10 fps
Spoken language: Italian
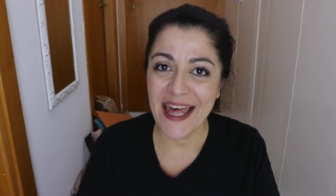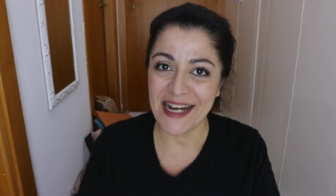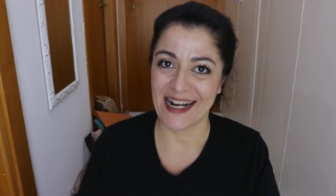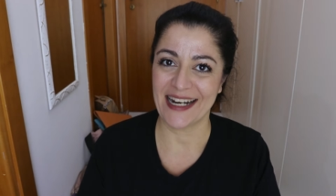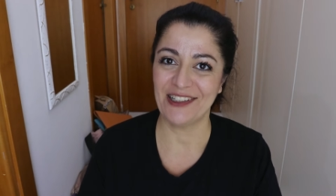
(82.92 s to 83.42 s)

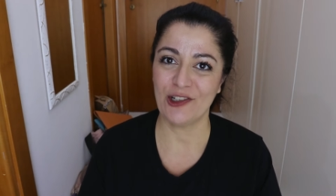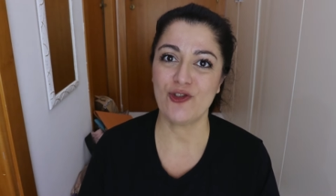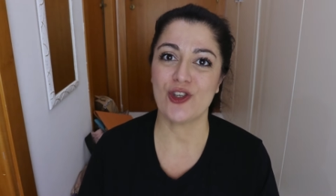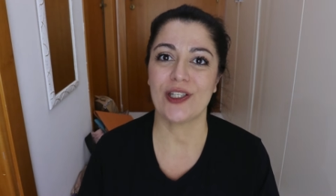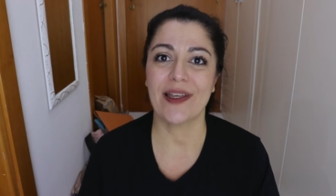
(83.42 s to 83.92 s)
per
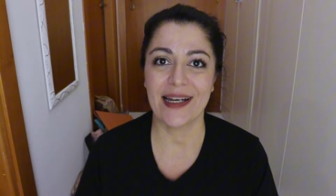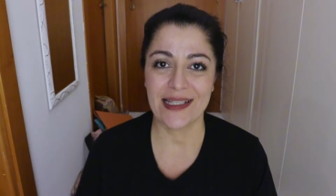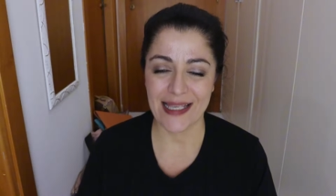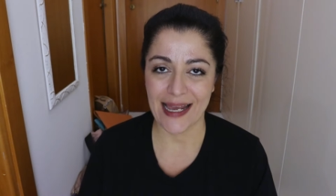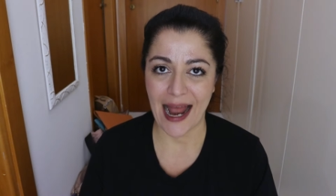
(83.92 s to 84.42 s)

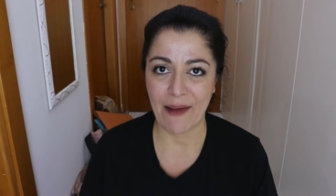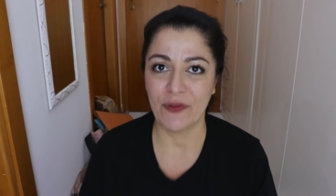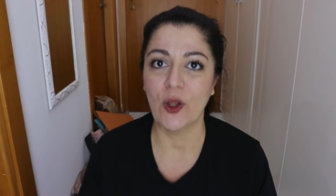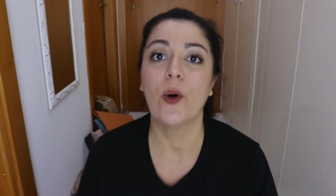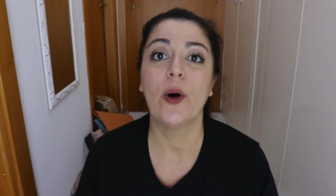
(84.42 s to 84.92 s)
decidere
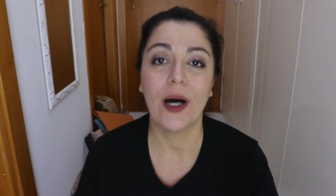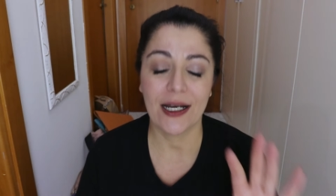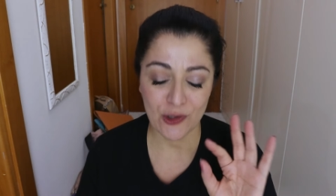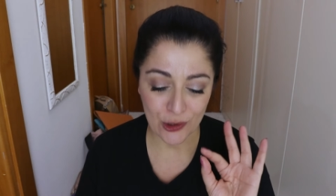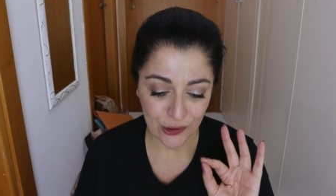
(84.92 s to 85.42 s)
saranno
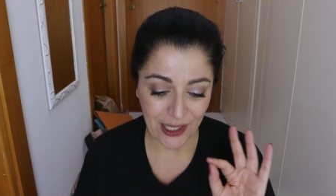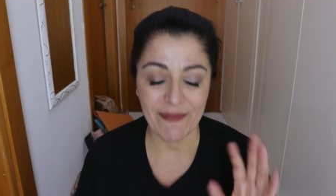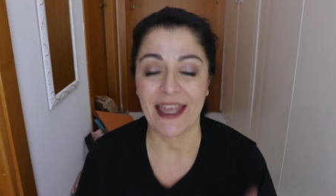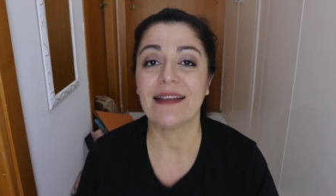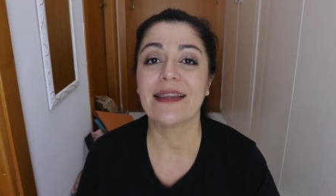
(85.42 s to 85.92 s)

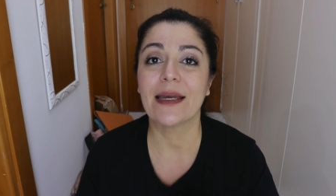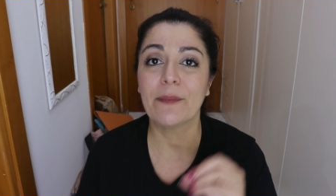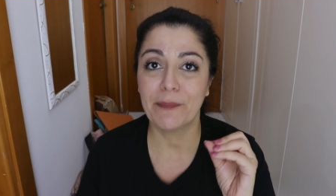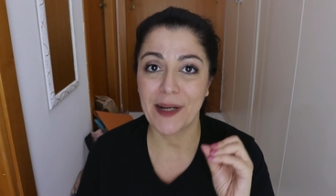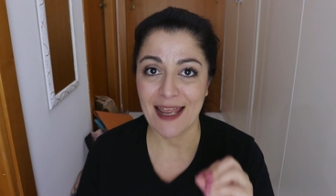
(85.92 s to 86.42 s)

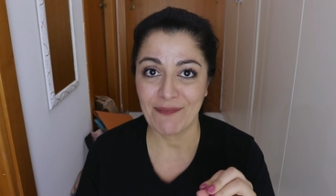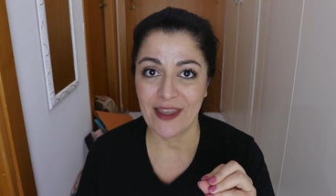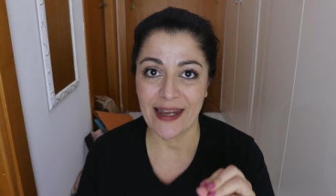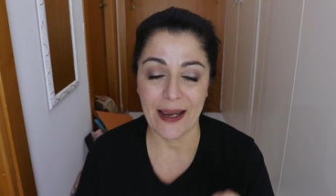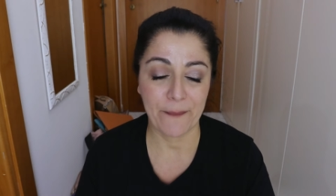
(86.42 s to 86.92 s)
assolutamente
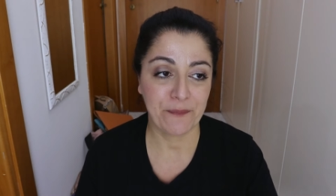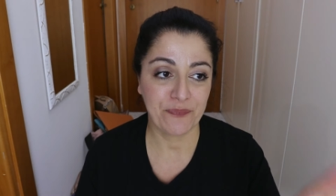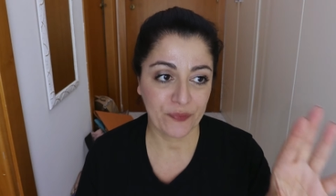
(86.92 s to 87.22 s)
prendere